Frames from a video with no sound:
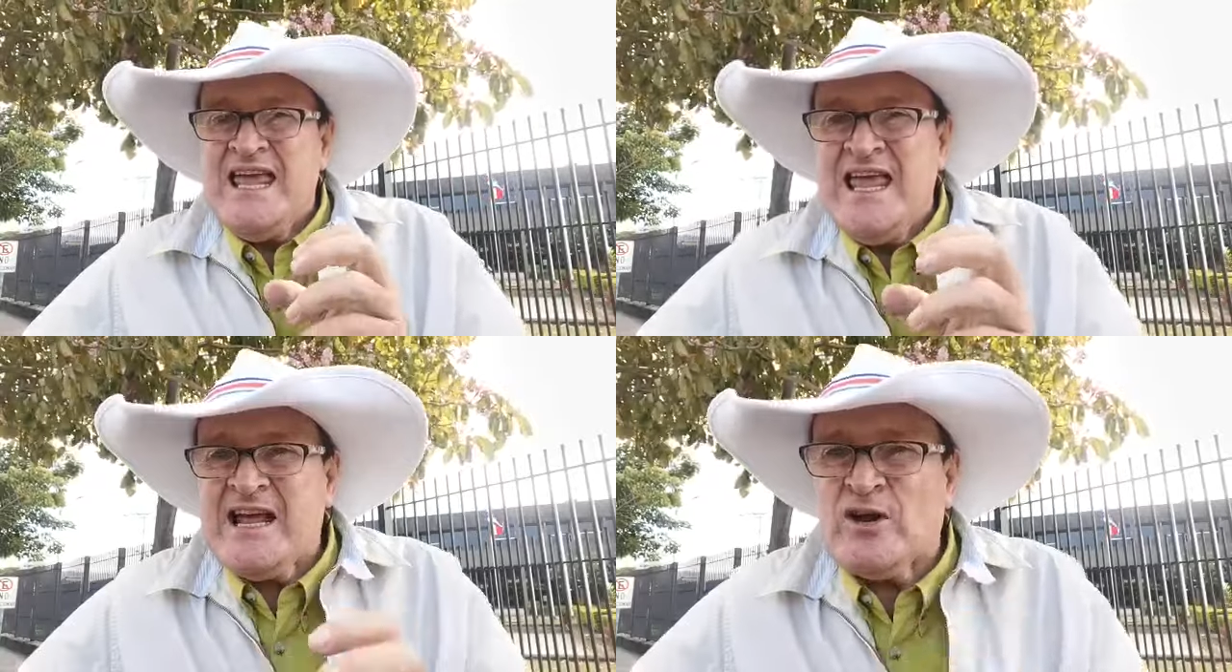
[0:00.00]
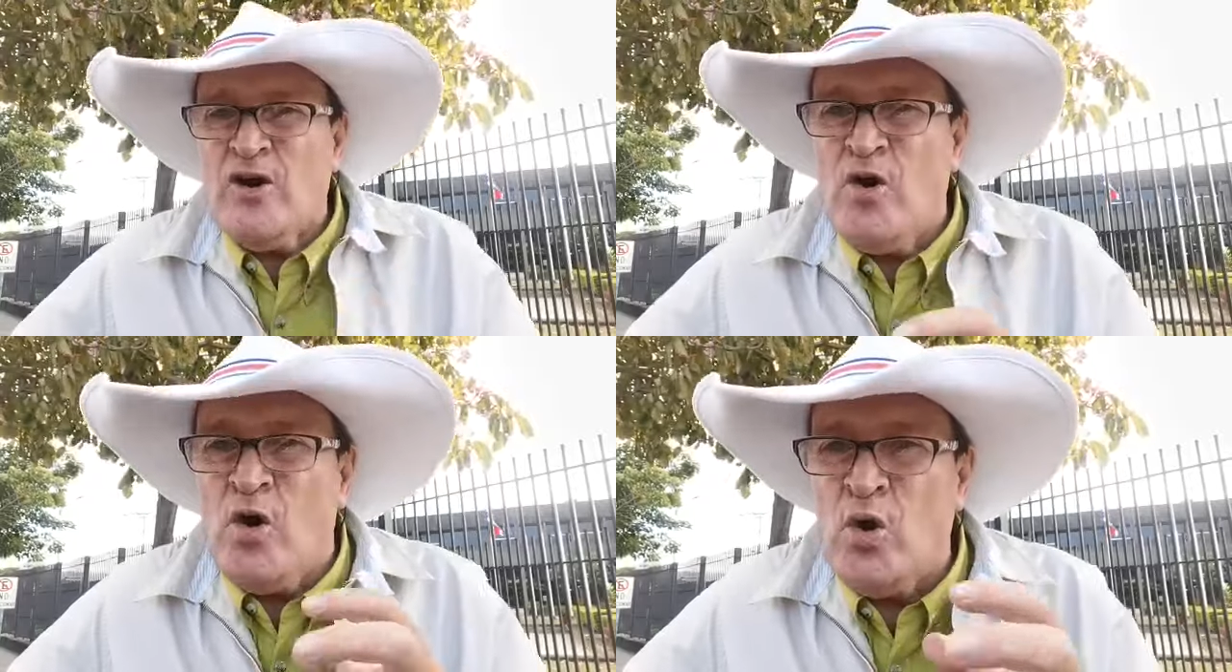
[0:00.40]
y
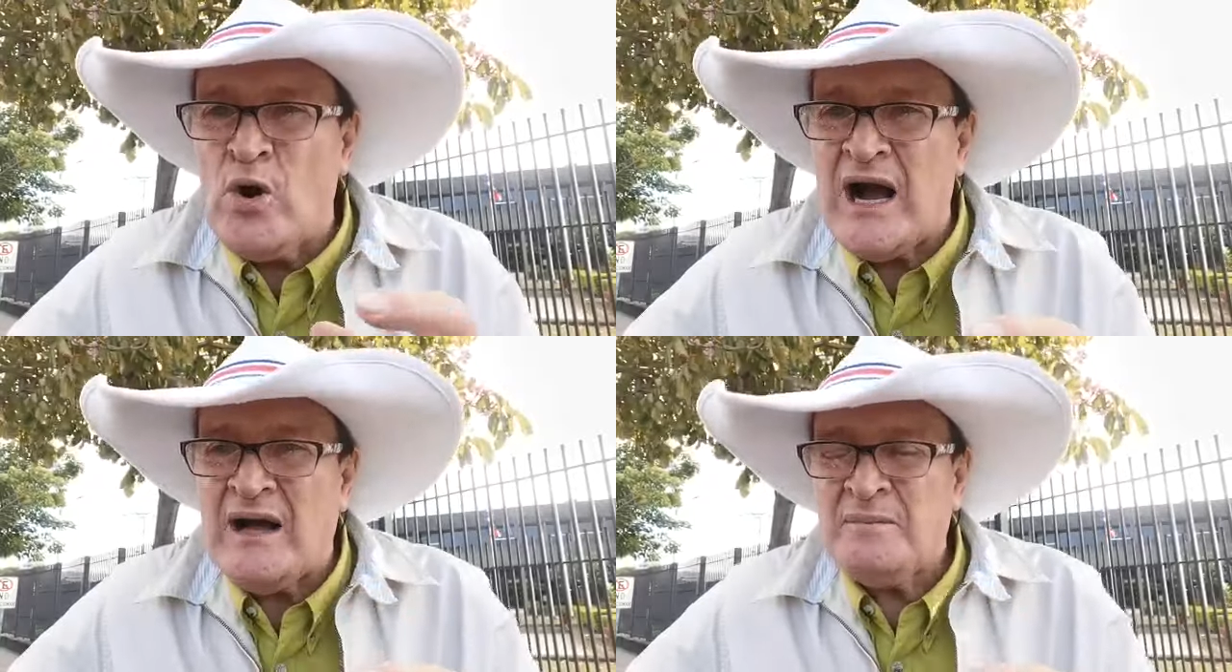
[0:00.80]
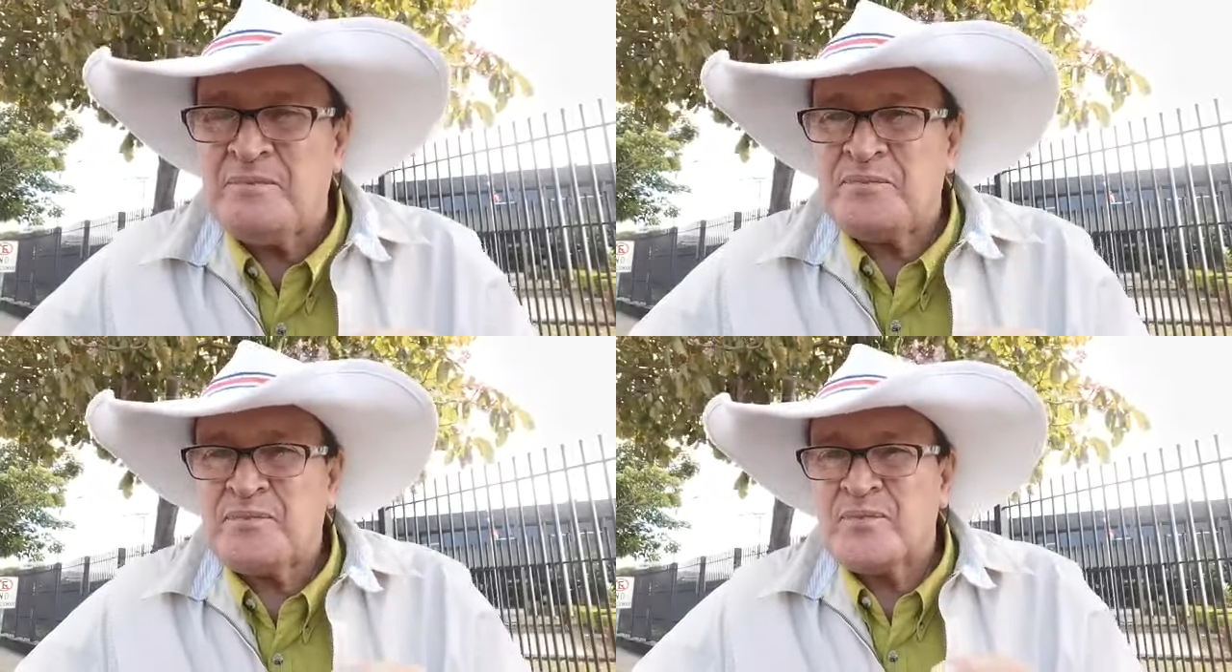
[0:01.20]
conjuga
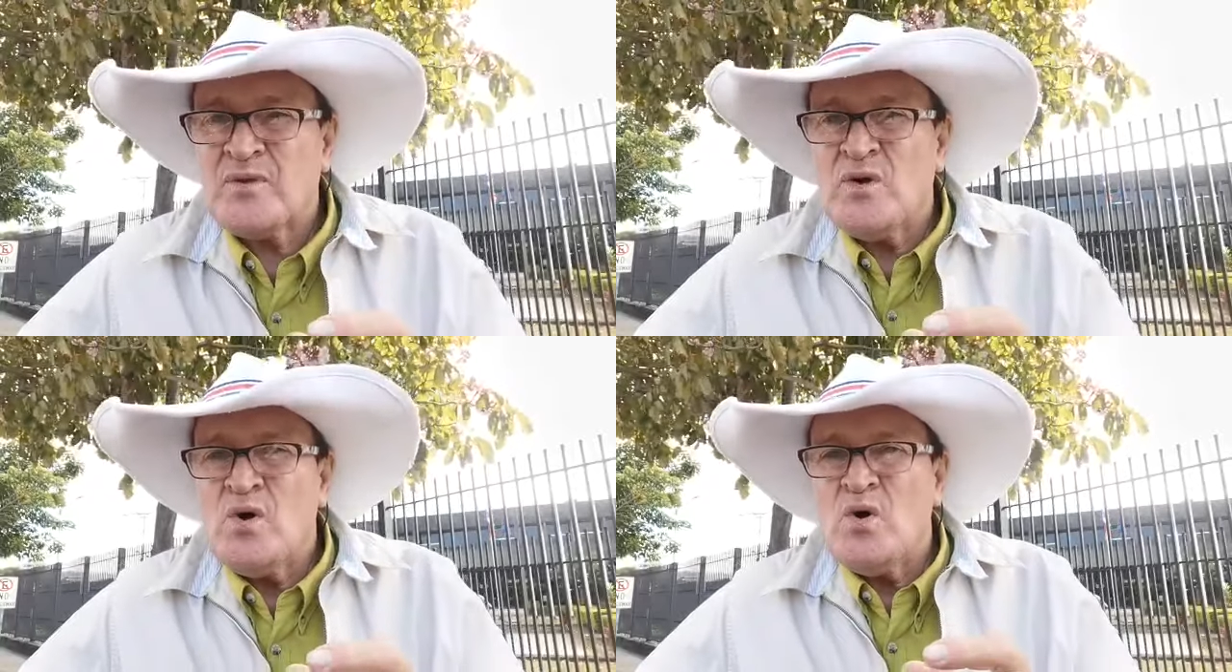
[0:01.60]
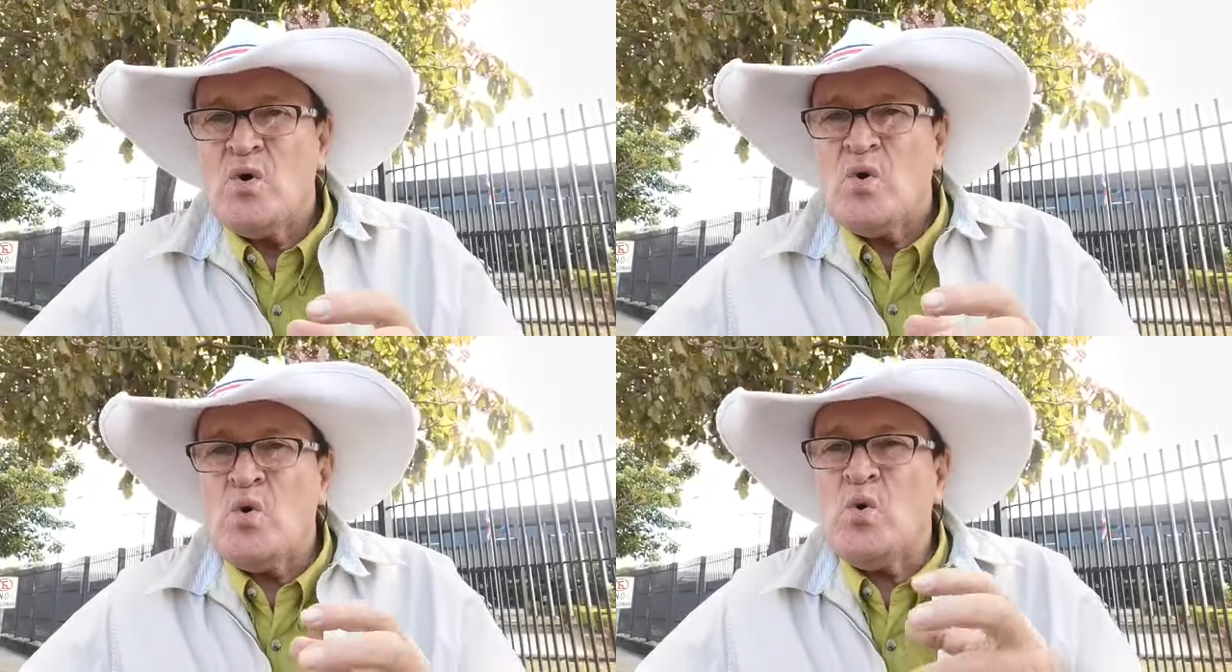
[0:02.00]

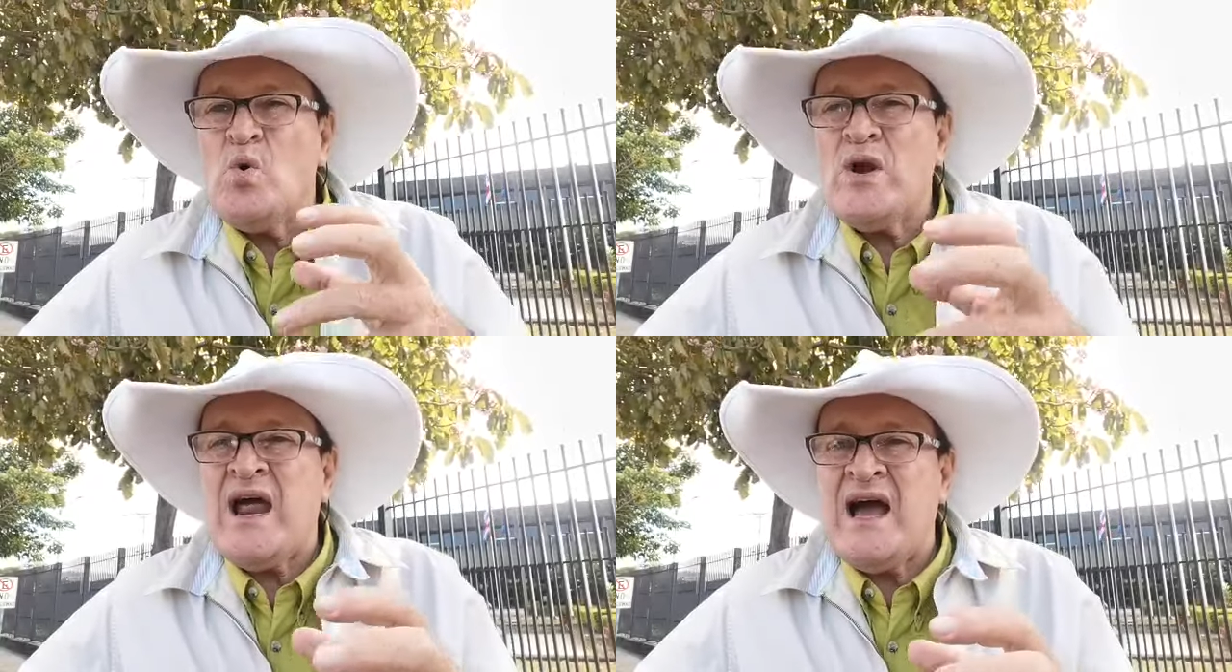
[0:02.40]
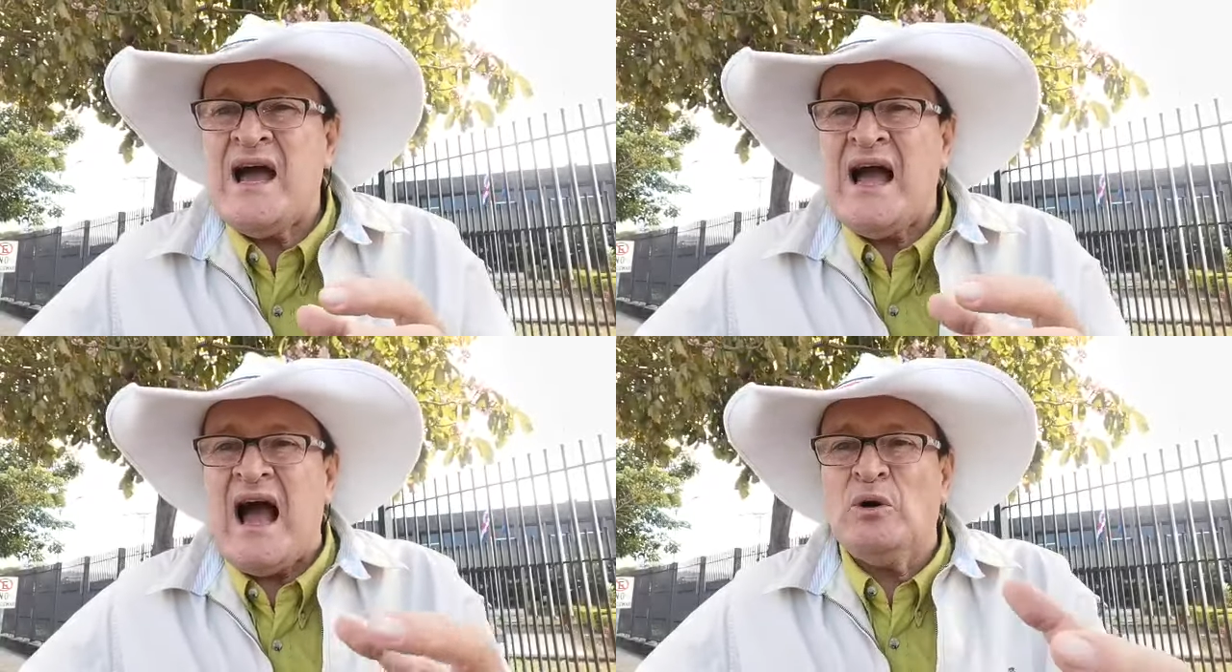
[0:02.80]
una
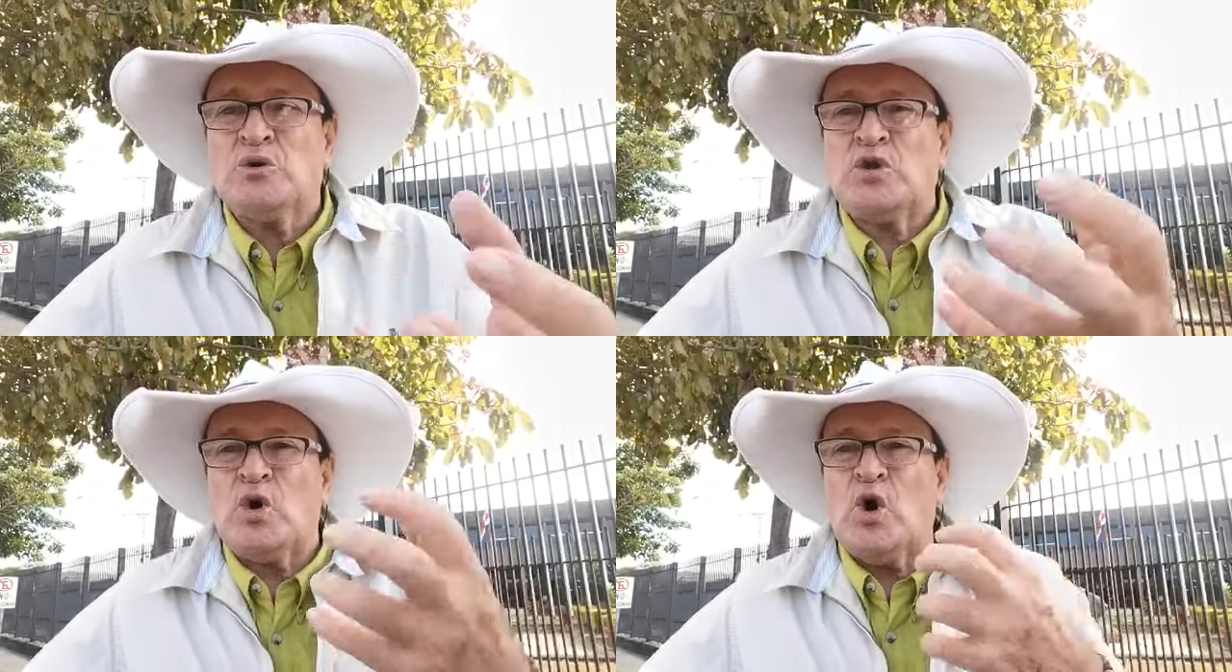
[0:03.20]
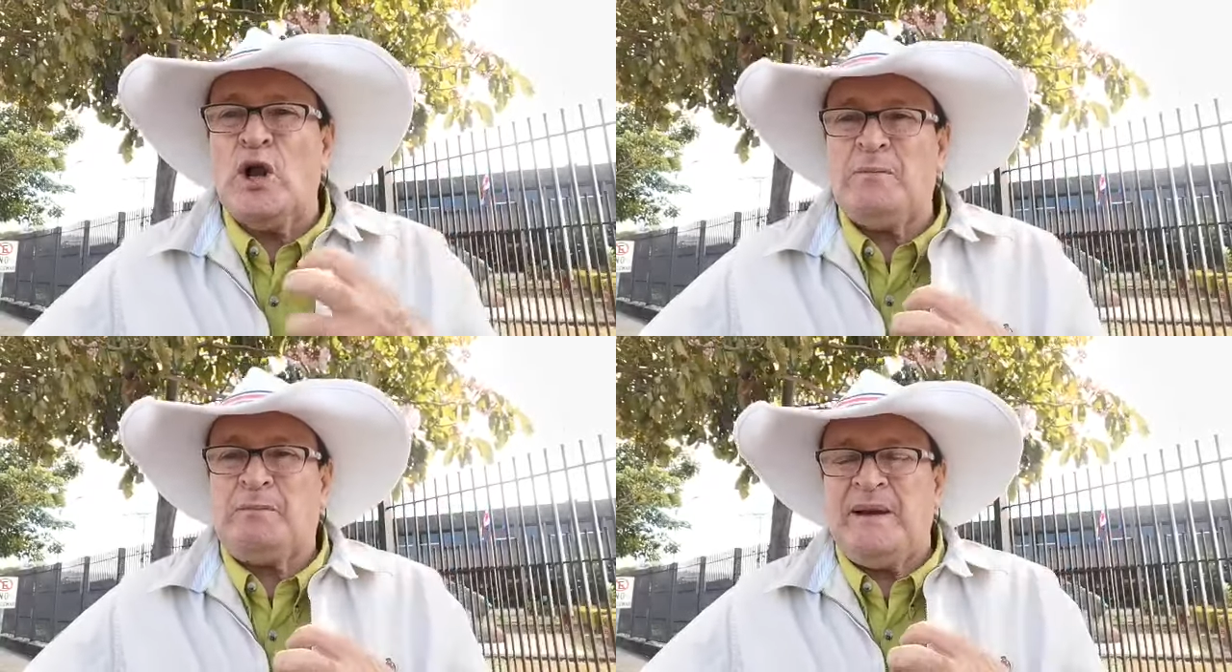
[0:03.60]

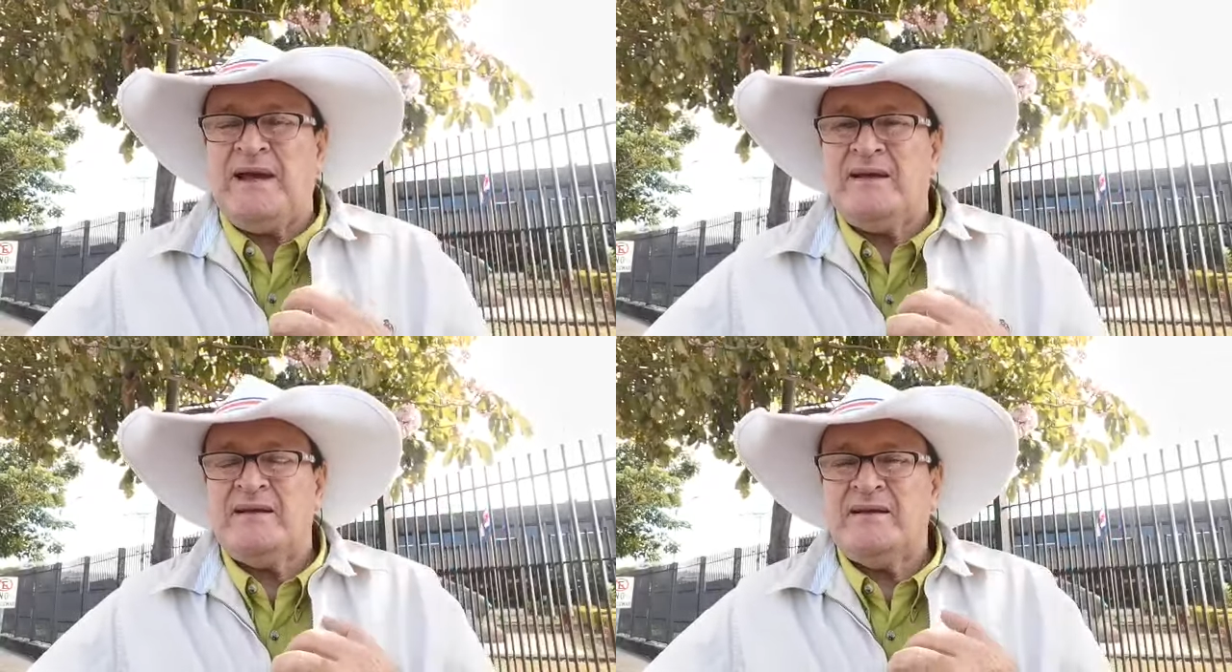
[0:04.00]
autogolpe